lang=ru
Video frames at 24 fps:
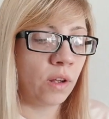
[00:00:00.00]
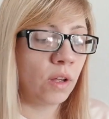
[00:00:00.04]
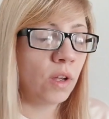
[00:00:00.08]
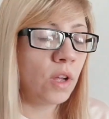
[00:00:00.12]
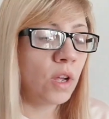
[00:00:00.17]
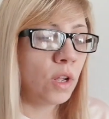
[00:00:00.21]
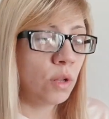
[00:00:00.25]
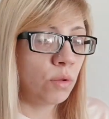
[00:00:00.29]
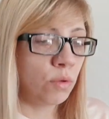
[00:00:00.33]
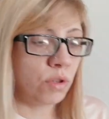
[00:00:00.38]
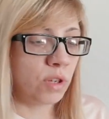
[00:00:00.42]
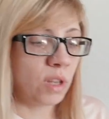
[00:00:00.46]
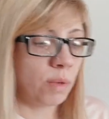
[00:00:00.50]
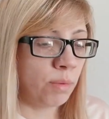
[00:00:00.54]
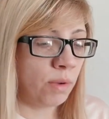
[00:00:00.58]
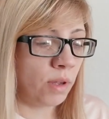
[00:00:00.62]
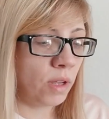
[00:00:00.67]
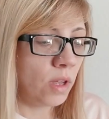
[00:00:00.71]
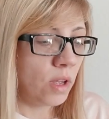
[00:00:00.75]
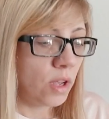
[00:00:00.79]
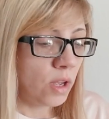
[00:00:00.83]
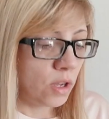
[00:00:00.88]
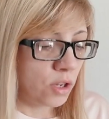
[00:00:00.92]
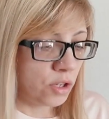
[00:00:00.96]
То есть, как
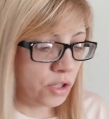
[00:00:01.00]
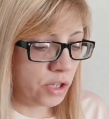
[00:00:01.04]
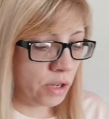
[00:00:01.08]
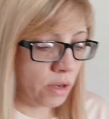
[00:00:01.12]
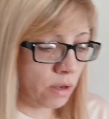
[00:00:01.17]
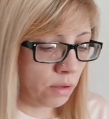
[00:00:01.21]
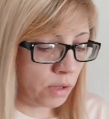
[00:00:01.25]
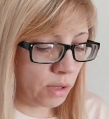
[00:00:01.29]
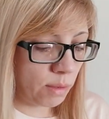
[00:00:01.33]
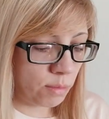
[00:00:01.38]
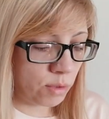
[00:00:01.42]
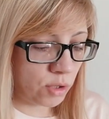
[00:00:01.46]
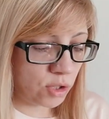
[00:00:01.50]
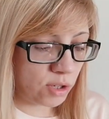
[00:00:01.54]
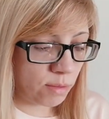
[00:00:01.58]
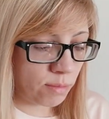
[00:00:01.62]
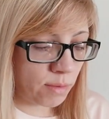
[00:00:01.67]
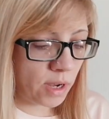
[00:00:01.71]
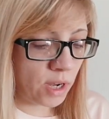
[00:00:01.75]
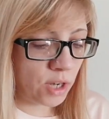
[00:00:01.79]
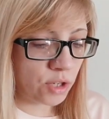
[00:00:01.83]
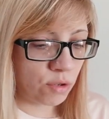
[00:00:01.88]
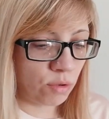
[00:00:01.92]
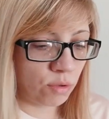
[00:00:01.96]
бы, сначала там
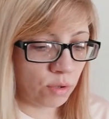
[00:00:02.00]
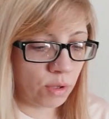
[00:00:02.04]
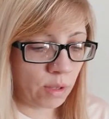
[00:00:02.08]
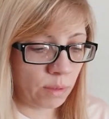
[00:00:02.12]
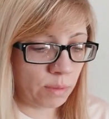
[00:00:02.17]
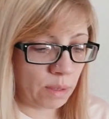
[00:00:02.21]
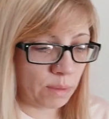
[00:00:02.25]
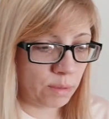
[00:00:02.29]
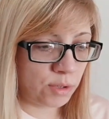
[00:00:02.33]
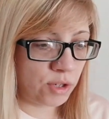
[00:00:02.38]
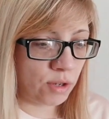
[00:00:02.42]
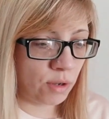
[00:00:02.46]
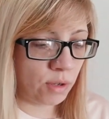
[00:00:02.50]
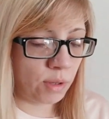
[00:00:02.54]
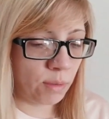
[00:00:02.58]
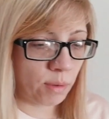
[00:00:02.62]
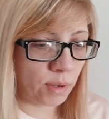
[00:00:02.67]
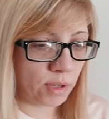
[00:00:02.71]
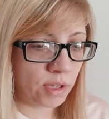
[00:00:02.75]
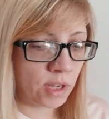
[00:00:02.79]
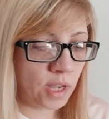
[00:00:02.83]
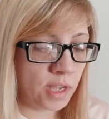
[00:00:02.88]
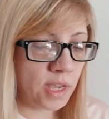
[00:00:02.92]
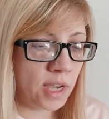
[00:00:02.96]
нажимаешь, он там сначала там
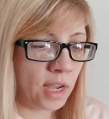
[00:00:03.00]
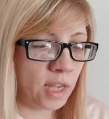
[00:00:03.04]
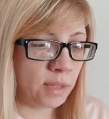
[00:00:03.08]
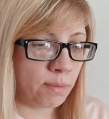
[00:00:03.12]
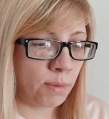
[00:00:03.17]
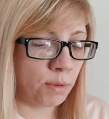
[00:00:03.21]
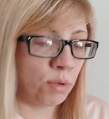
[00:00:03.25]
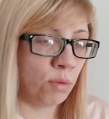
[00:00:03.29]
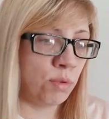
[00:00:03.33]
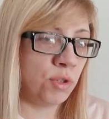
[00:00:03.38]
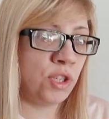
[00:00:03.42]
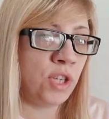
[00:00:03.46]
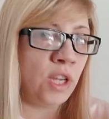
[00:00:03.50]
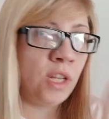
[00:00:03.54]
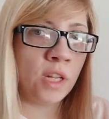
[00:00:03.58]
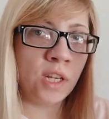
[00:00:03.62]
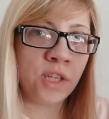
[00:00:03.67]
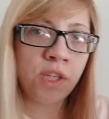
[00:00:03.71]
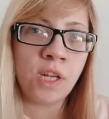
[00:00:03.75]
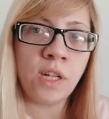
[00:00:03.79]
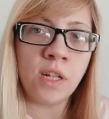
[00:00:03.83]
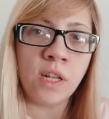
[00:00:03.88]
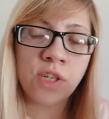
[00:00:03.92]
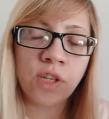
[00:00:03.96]
разгоняется, потом
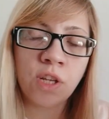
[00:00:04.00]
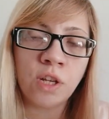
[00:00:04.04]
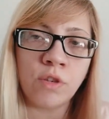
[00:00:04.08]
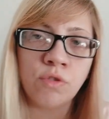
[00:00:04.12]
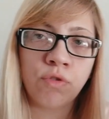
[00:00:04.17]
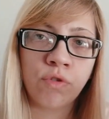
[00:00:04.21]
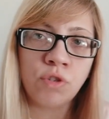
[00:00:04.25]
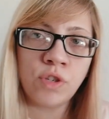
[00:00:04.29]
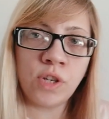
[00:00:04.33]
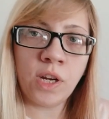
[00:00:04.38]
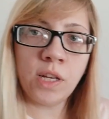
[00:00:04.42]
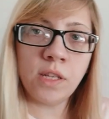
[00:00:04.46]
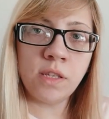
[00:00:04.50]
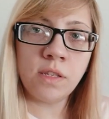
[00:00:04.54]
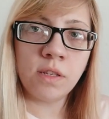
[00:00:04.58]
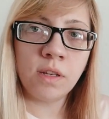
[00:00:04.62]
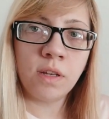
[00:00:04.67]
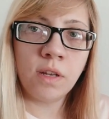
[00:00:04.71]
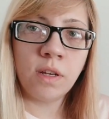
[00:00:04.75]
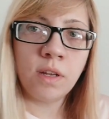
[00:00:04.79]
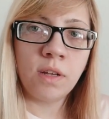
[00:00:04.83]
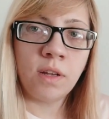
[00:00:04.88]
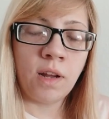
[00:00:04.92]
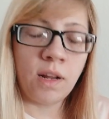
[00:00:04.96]
сильно-сильно начинает жужжать,
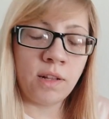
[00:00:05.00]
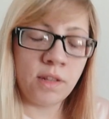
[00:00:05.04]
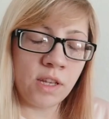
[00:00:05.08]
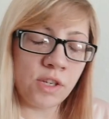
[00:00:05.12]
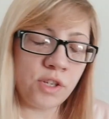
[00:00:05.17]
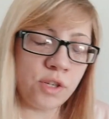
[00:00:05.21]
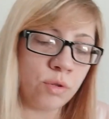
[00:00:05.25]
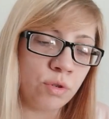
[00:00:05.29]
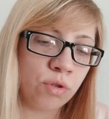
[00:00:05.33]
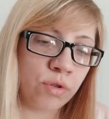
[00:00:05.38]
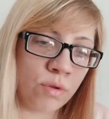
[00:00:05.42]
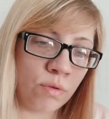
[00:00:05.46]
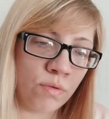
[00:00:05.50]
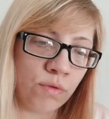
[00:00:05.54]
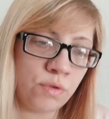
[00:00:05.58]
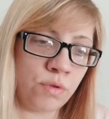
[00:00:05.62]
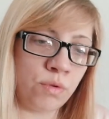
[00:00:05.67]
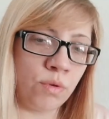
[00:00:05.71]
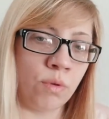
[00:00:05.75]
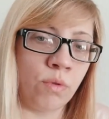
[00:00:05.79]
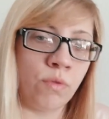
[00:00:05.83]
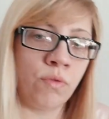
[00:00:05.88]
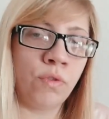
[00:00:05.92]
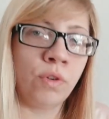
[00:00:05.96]
это значит то, что он
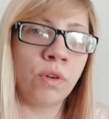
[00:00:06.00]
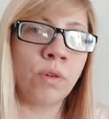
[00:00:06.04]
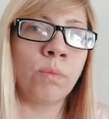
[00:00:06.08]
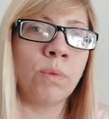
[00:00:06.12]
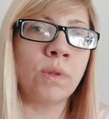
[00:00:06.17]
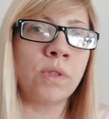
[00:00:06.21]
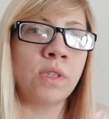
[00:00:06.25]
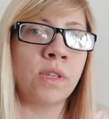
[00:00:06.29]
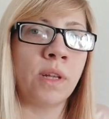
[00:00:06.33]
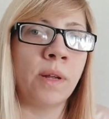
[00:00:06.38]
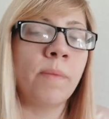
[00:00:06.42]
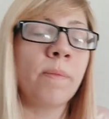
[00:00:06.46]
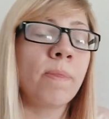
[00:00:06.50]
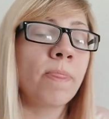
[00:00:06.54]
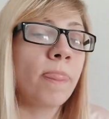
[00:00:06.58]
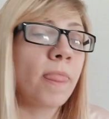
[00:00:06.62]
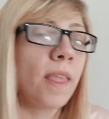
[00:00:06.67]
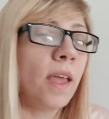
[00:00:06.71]
все, он вырубится.